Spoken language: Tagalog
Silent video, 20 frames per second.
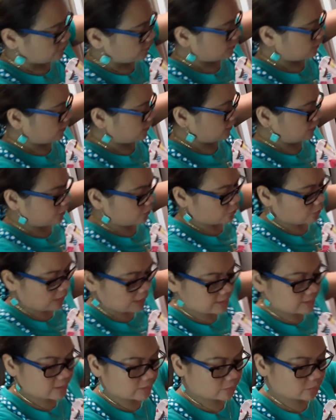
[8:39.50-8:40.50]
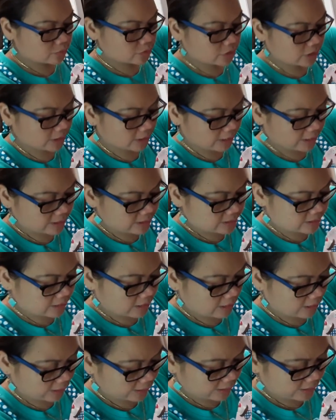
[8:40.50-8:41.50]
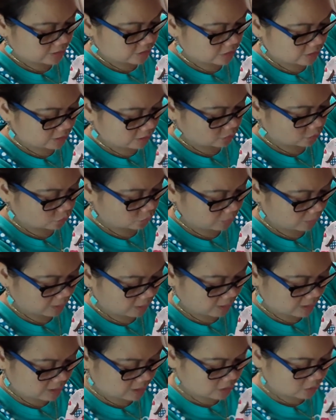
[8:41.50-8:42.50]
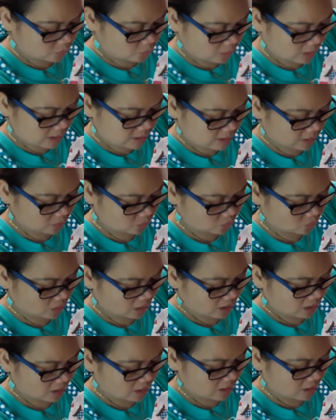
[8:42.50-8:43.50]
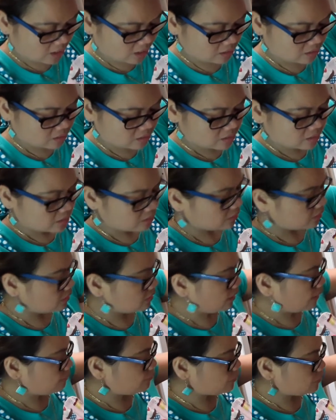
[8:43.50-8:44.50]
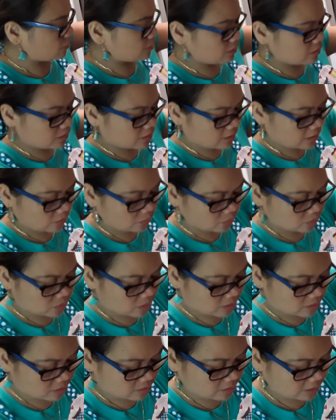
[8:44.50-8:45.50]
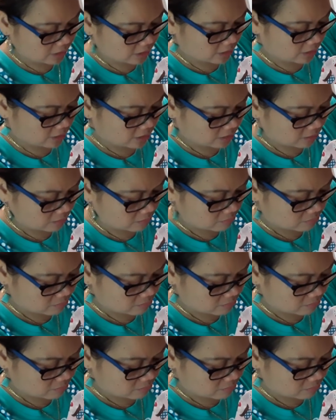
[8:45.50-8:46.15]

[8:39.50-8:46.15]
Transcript: Ayan, hinugasan ko siya guys ha. Kaya siya nagtubig kasi hinugasan ko talaga. Tapos, inano ko sa strainer.